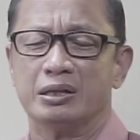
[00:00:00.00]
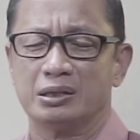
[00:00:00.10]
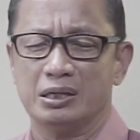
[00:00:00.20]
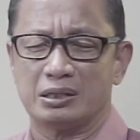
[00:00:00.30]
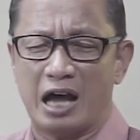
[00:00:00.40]

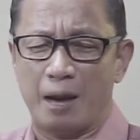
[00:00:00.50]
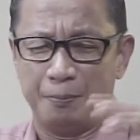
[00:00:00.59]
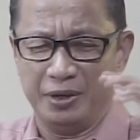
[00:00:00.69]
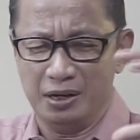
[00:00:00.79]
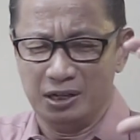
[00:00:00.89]

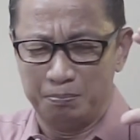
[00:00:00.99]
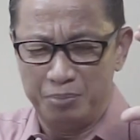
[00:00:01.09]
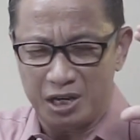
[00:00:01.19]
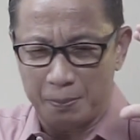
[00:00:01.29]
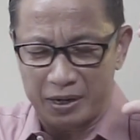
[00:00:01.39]
tetapi
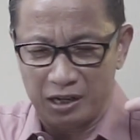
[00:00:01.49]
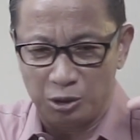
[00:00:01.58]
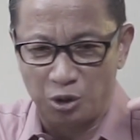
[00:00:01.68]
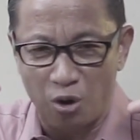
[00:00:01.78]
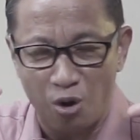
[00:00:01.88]
lebih kepada
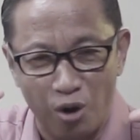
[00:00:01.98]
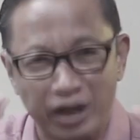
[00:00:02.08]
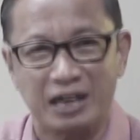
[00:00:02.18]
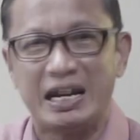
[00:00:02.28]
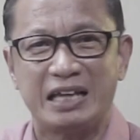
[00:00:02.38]

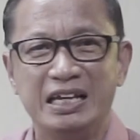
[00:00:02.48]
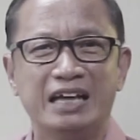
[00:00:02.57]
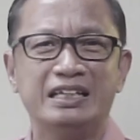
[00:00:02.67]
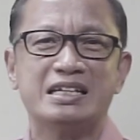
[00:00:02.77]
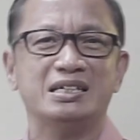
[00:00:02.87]
dorongan
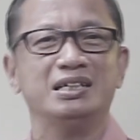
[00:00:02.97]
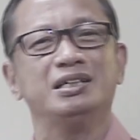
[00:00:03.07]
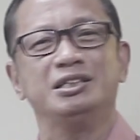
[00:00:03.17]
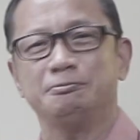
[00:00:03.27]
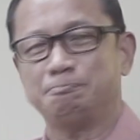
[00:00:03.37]
kedagingannya
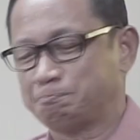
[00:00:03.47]
sendiri.